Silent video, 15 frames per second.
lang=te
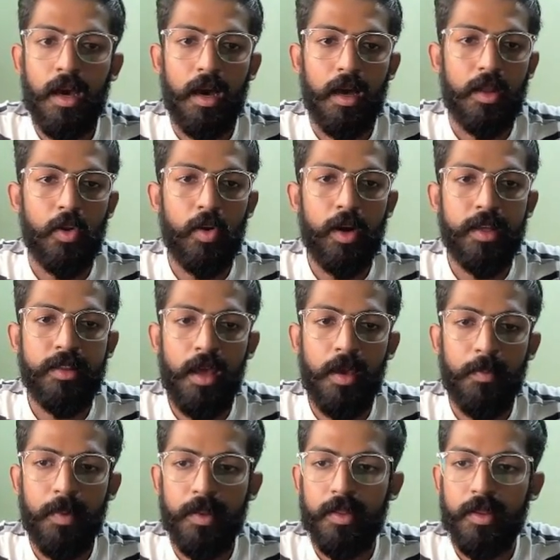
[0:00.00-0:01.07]
హా లోడ్ అయితే
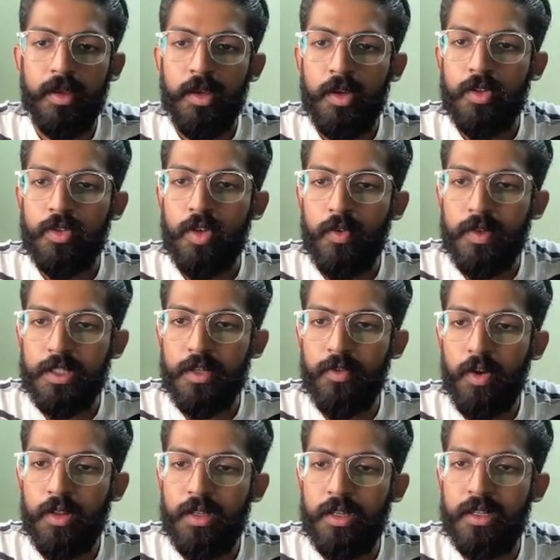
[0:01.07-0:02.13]
అయిపోయింది సో ఫస్ట్ ఆఫ్
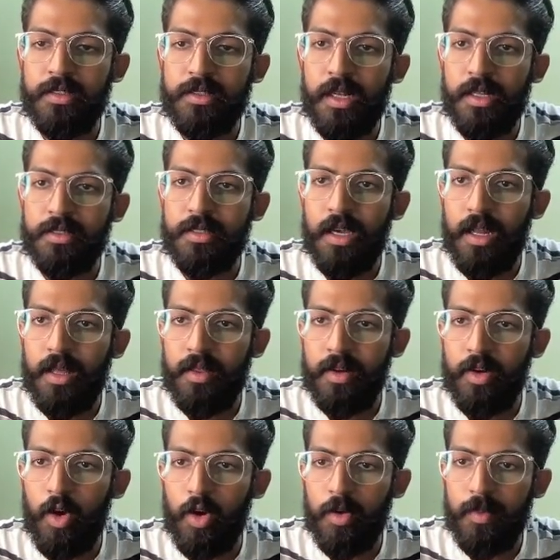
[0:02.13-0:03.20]
ఆల్ దీన్ని ఇన్స్టాల్ చేయాలి
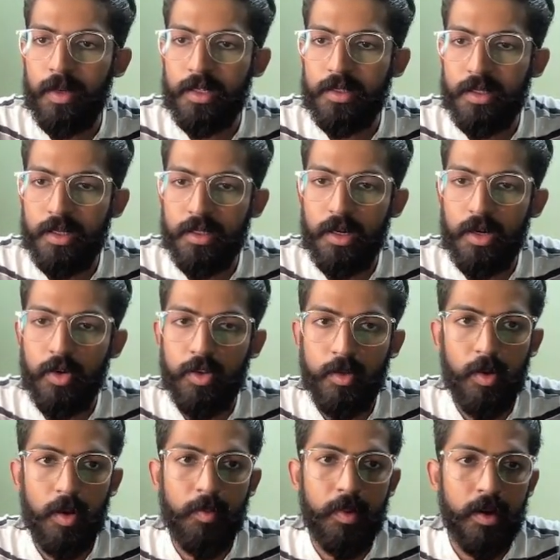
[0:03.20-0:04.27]
అండ్ డాక్యుమెంటేషన్ అయితే ఇక్కడ ఉంది
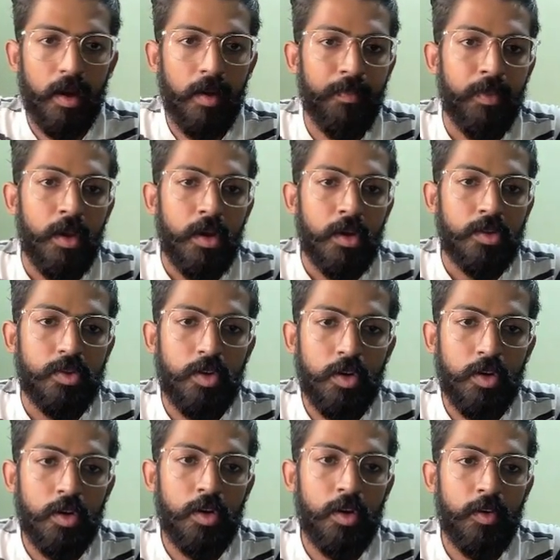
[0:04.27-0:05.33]
ప్రాపర్గా సో
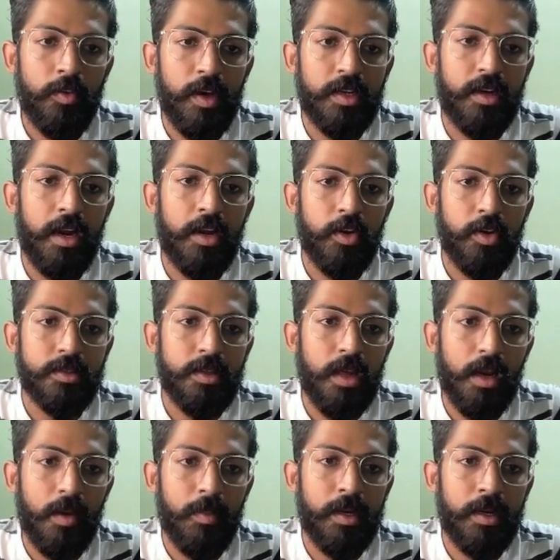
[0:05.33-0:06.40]
వీఆర్ ట్రైంగ్ టు
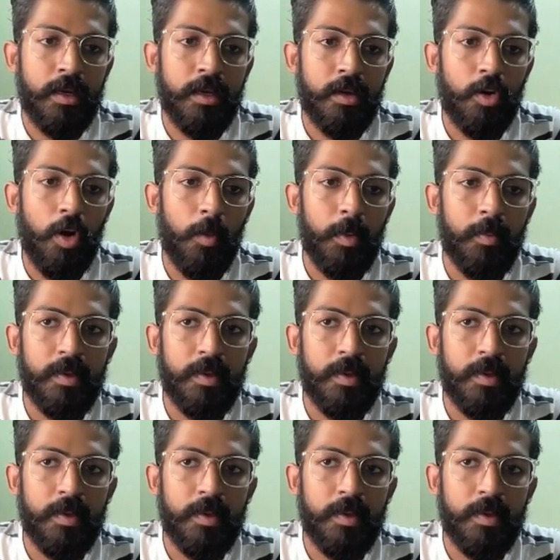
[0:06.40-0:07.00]
ఇన్స్టాల్ కాబట్టి కాపీ